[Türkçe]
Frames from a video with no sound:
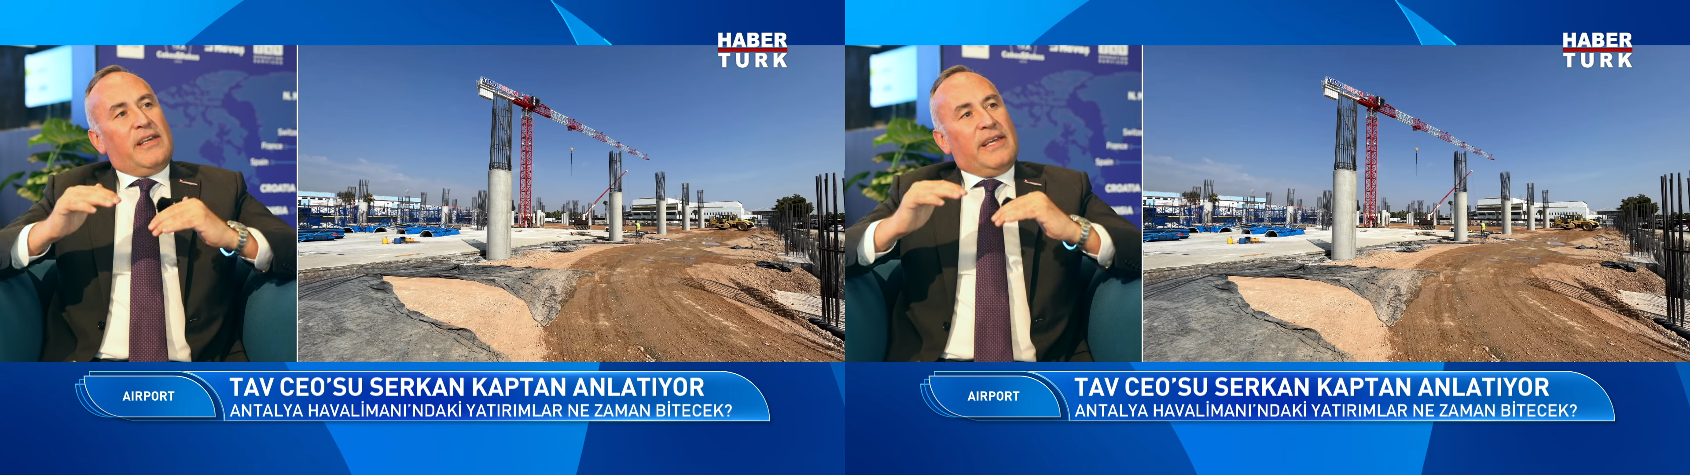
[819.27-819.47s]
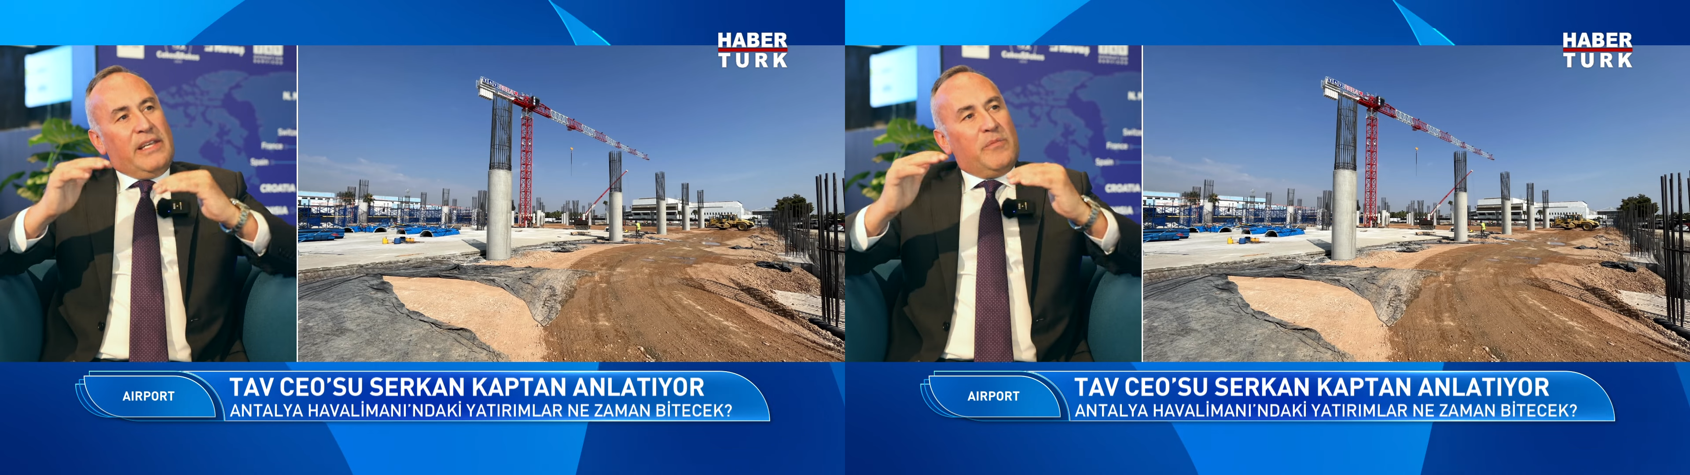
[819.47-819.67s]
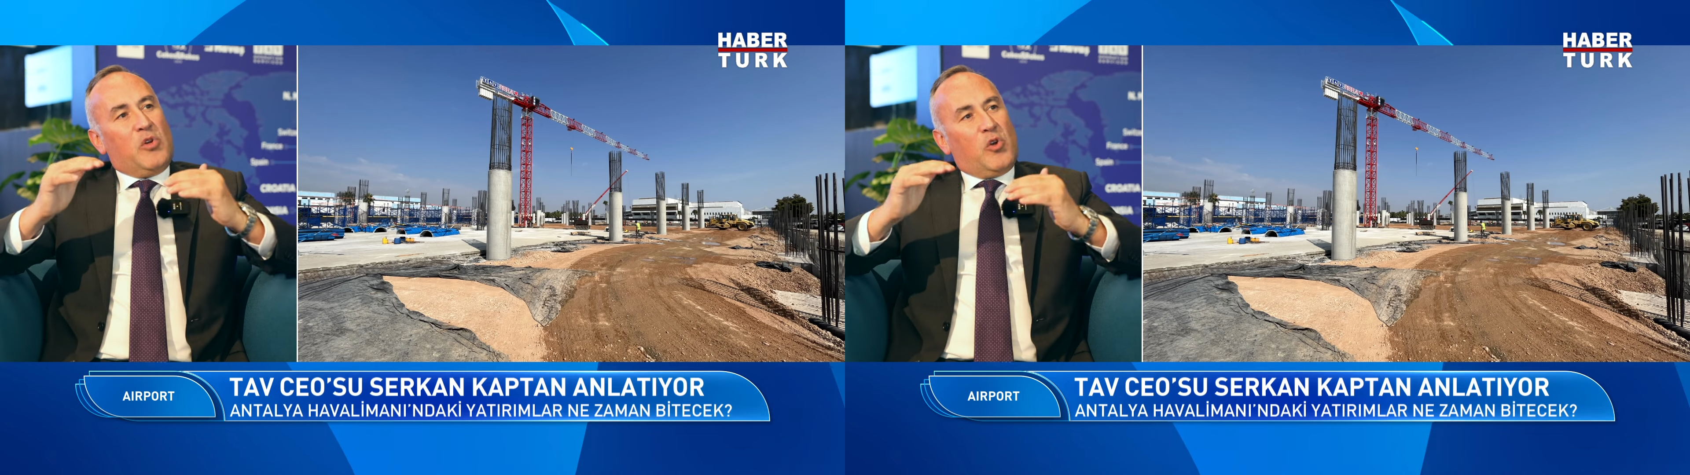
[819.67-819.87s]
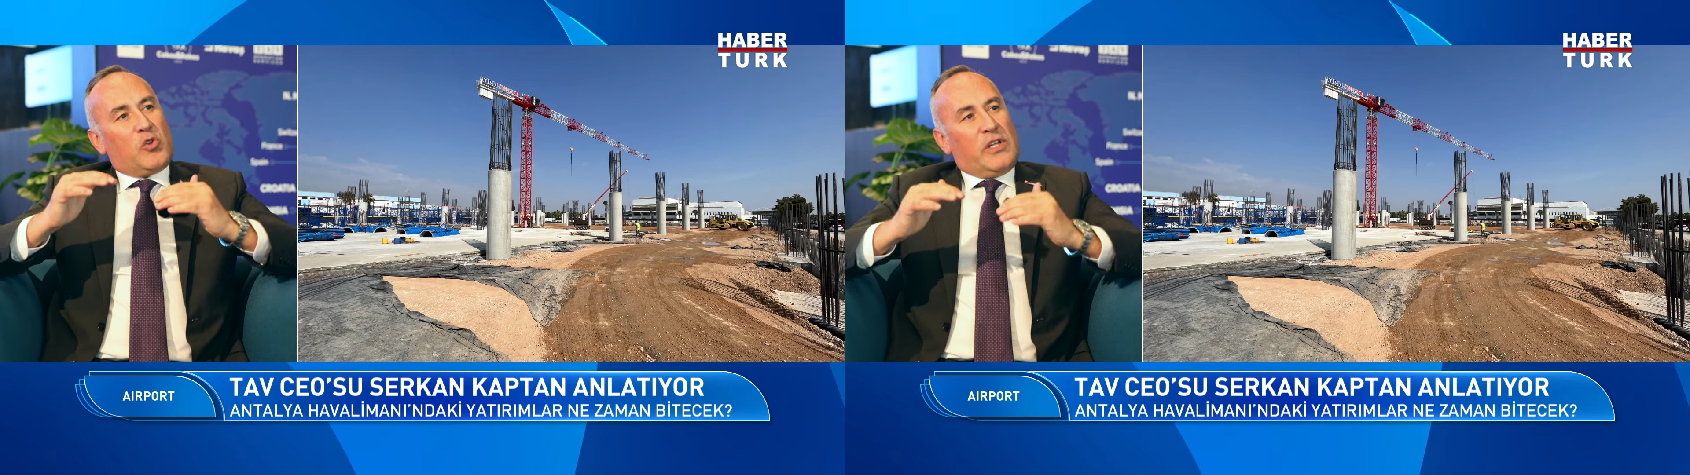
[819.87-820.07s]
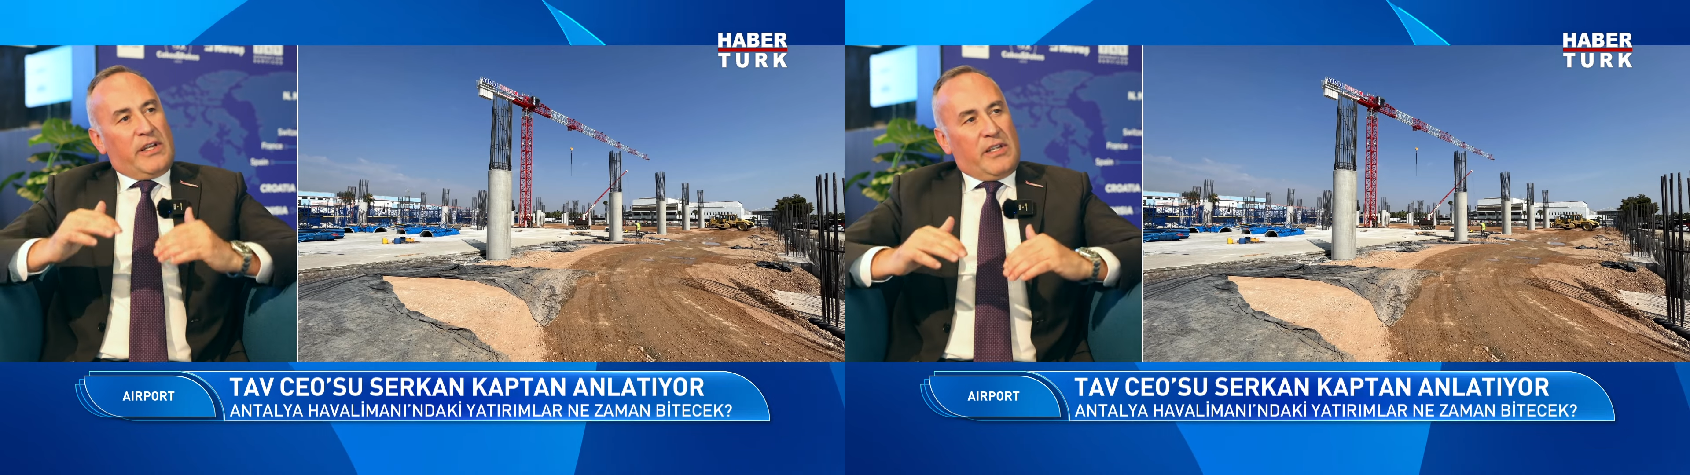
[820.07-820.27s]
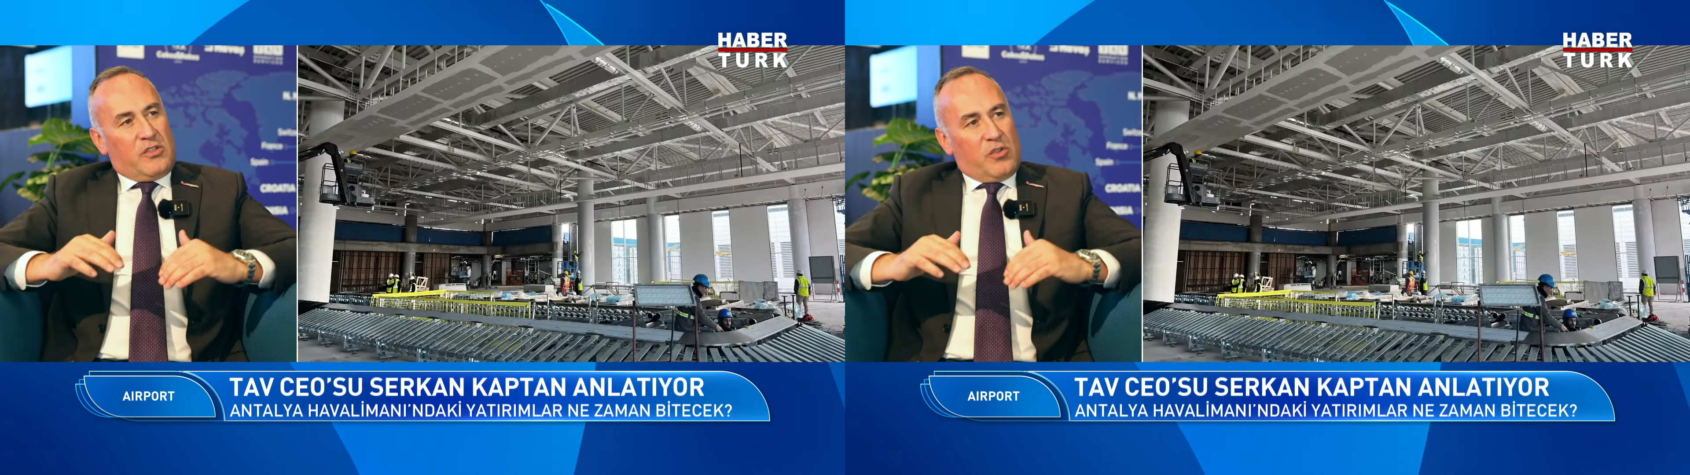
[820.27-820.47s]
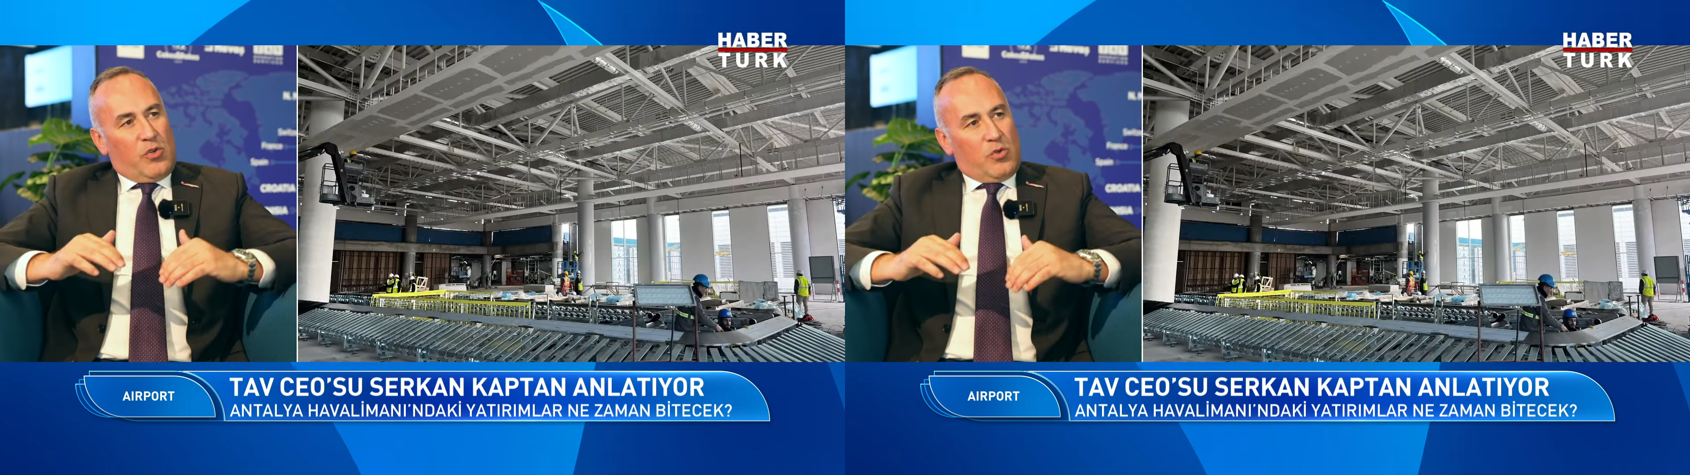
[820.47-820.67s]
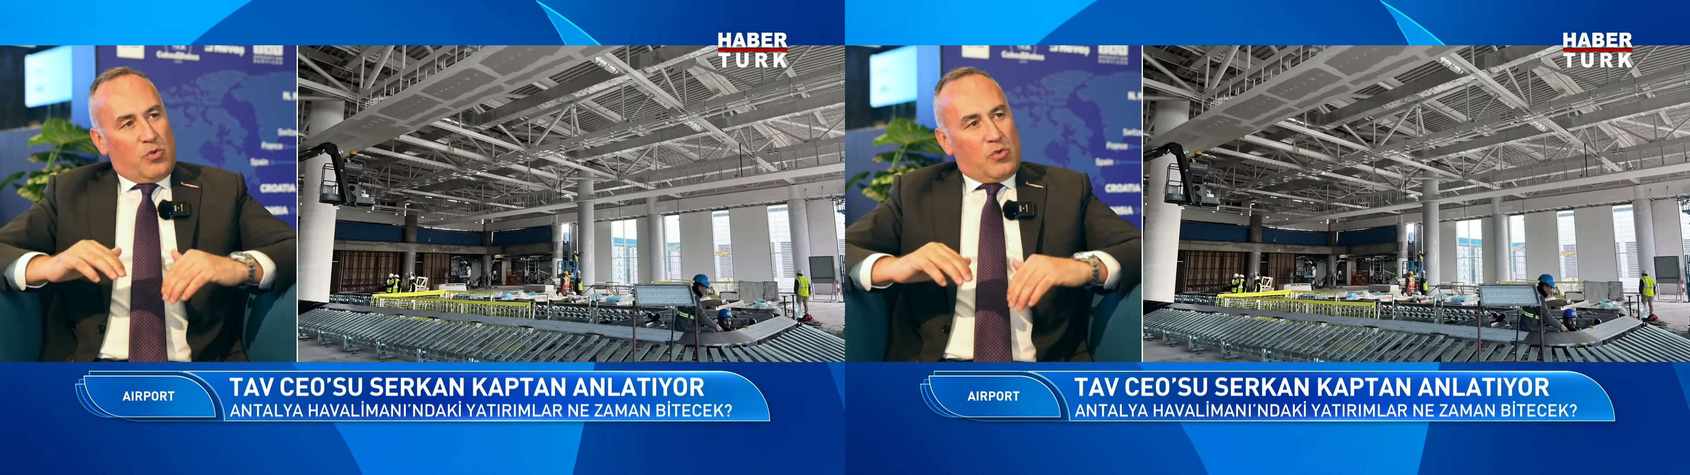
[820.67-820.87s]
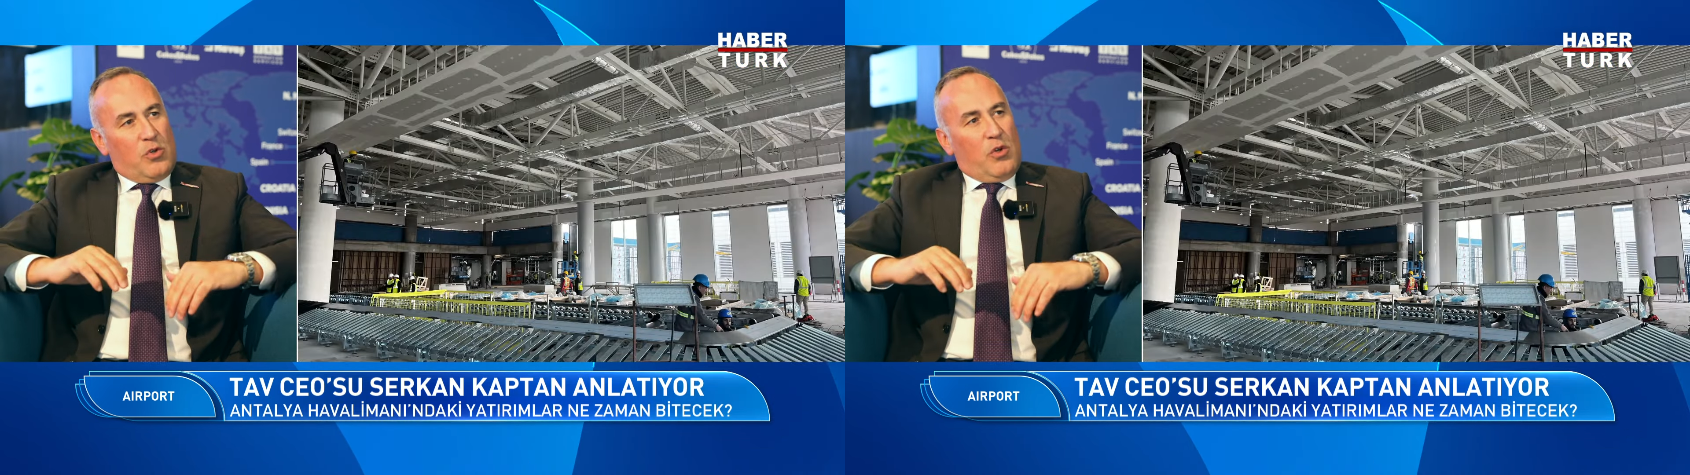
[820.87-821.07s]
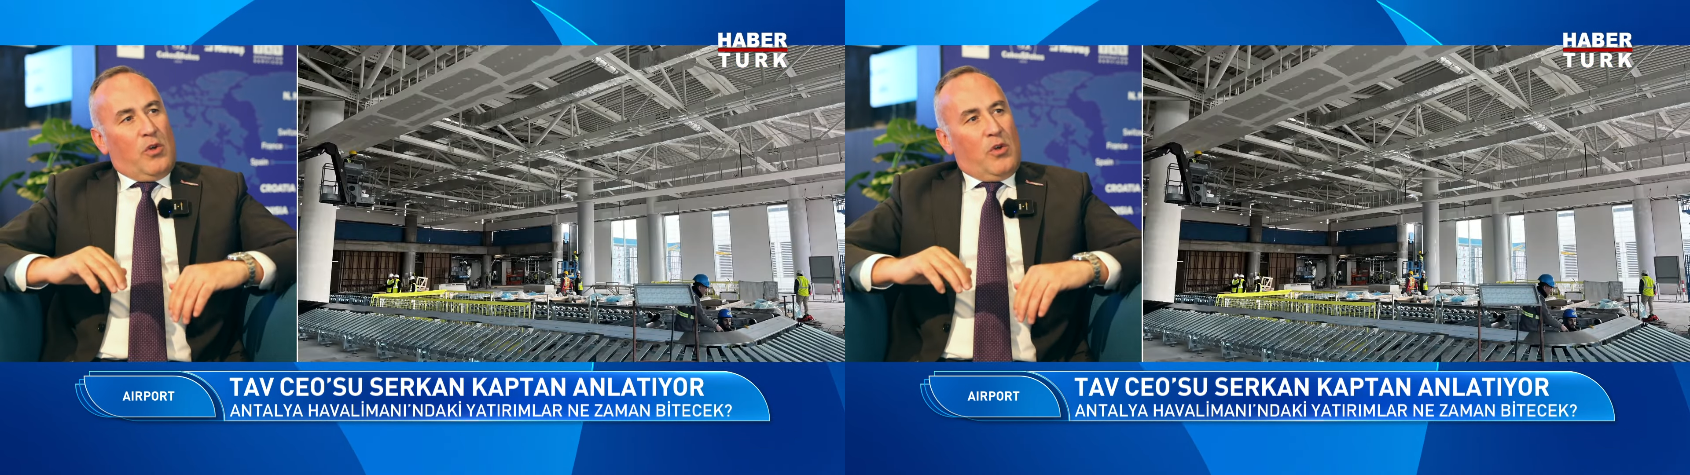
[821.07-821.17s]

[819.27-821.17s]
50 milyonlara getiriyoruz.